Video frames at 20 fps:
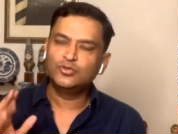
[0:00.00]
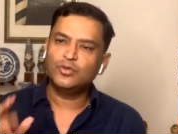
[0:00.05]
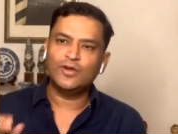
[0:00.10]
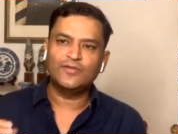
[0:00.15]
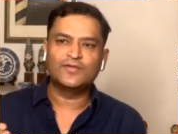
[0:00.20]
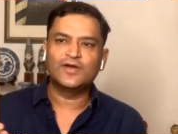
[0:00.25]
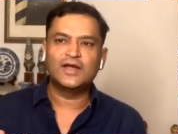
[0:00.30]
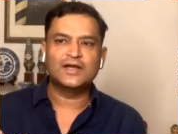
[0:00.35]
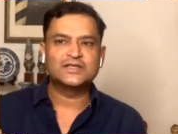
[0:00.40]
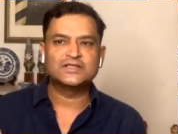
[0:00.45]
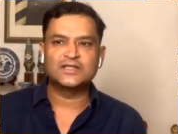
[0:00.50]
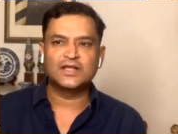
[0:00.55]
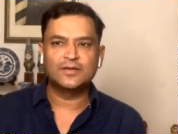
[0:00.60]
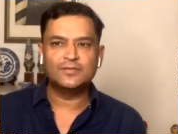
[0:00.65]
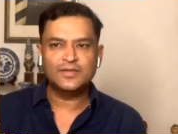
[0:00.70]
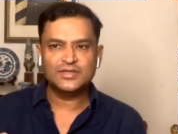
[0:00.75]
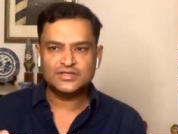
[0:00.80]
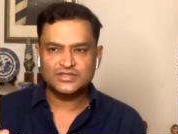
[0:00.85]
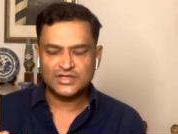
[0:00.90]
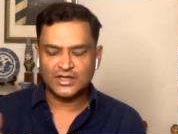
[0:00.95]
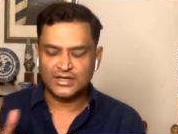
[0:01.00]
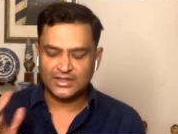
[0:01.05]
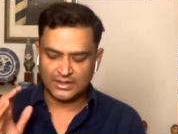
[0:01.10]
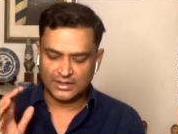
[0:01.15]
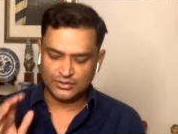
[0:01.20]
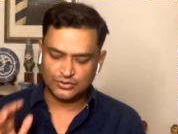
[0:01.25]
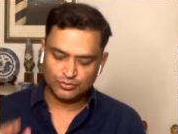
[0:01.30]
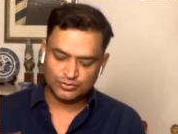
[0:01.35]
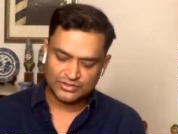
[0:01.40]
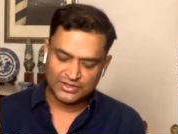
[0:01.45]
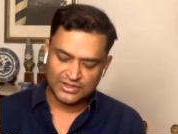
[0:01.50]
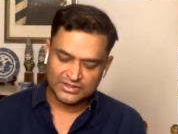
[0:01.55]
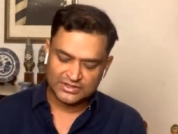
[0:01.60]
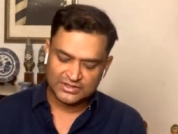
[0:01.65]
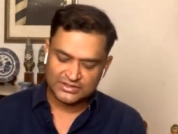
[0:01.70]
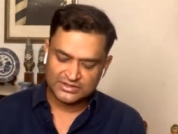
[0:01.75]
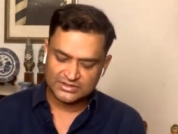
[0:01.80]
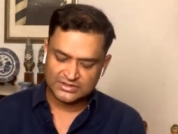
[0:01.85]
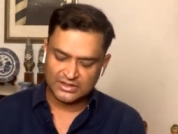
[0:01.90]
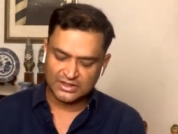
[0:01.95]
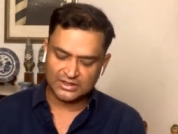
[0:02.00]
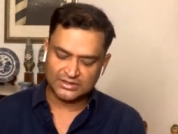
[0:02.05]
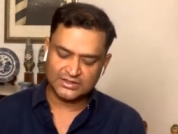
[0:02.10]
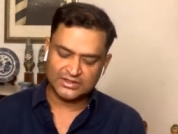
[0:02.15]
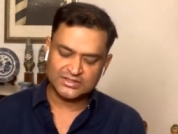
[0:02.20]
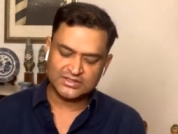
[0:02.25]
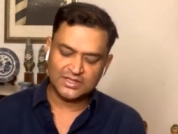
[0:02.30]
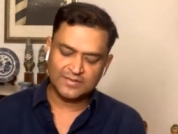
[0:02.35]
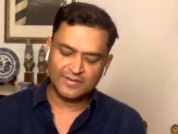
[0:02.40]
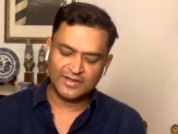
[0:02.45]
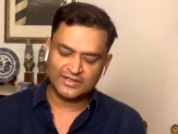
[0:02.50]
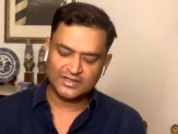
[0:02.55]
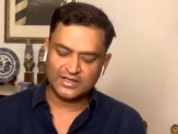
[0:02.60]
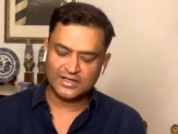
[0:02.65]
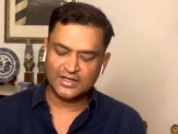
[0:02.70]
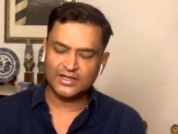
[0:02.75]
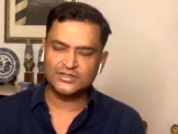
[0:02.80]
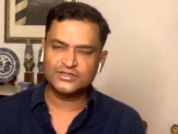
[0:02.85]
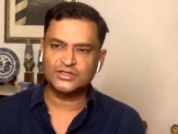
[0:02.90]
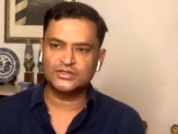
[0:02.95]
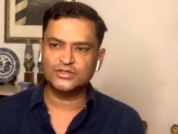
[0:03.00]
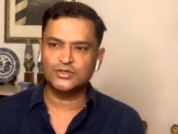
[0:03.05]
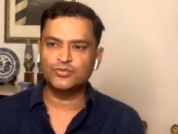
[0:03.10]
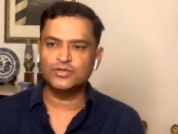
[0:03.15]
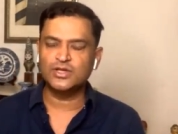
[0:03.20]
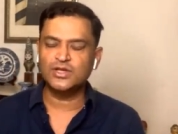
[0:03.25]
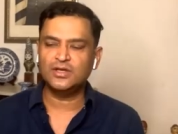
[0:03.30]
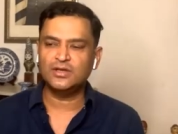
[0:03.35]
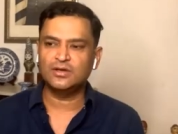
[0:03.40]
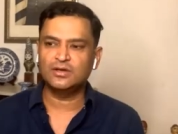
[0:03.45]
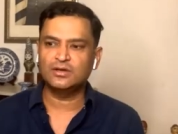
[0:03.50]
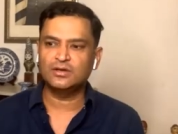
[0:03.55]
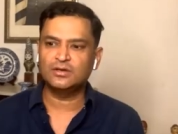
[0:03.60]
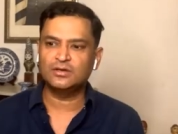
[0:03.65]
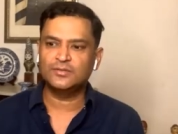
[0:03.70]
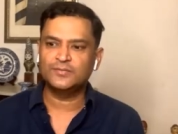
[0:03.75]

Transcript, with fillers: तो अफगानिस्तान में चलेगा दूसरी चीज तीसरी बात ये कहना चाहता हूँ कि